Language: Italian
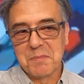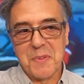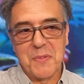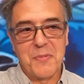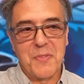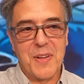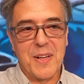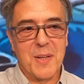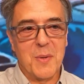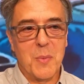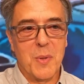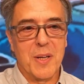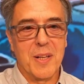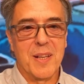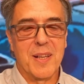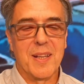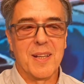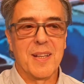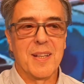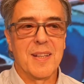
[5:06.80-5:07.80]
fare
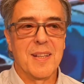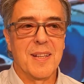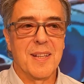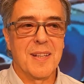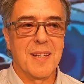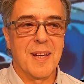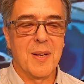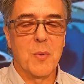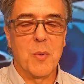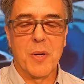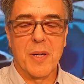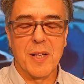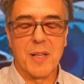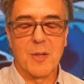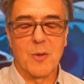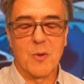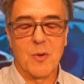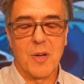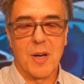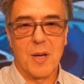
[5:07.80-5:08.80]
qualche
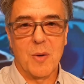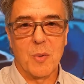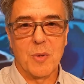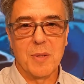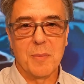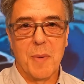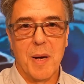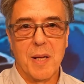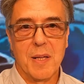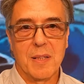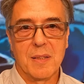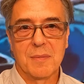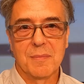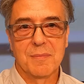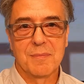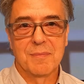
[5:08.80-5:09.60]
acquerello con l'acqua di mare.